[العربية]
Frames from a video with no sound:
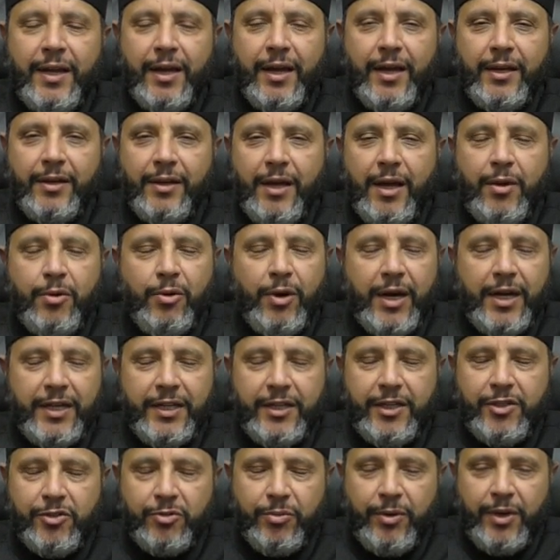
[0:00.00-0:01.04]
الله
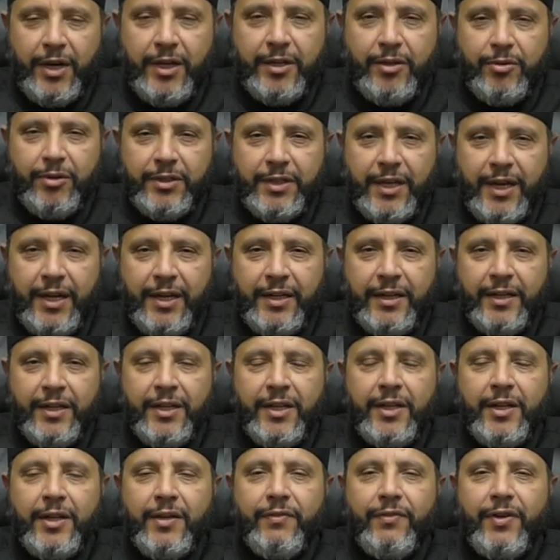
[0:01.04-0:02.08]
عليه سبحانه وتعالى
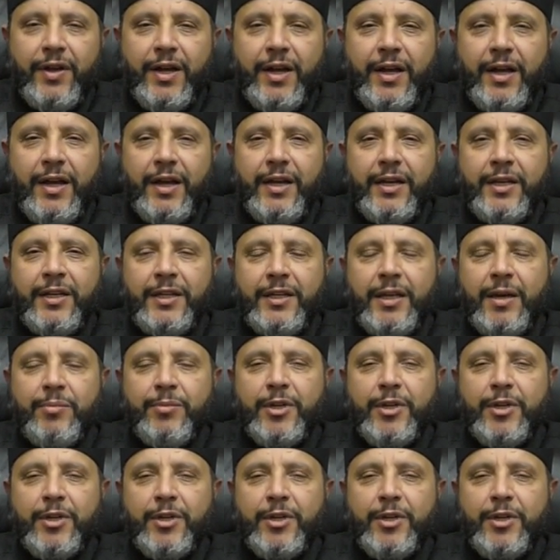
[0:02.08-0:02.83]
فهنا